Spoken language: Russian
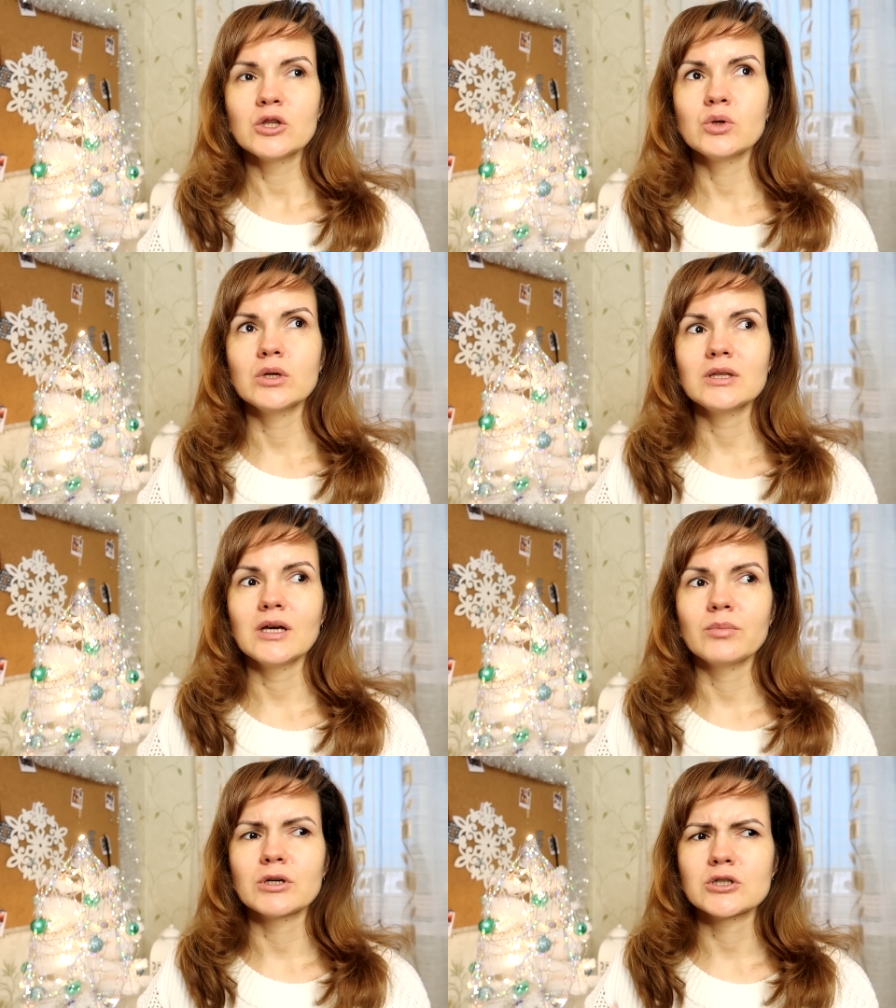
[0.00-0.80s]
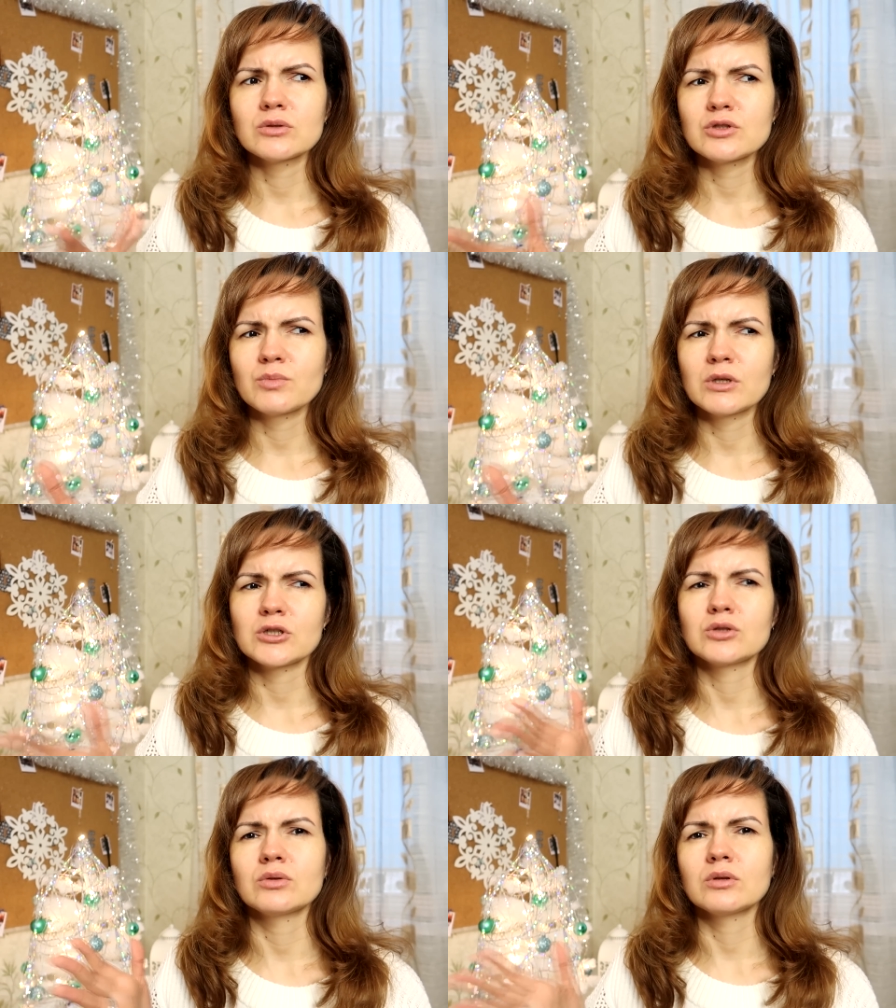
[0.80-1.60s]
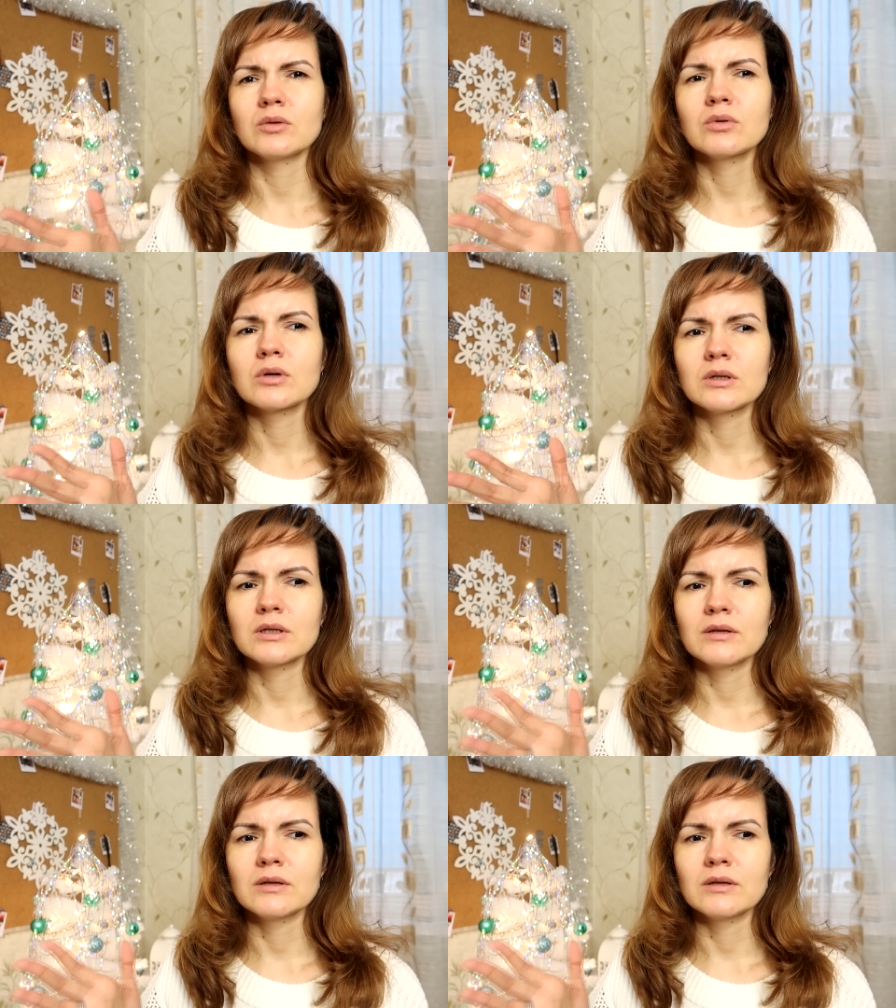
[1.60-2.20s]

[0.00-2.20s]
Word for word: то это обошлось мне что-то около,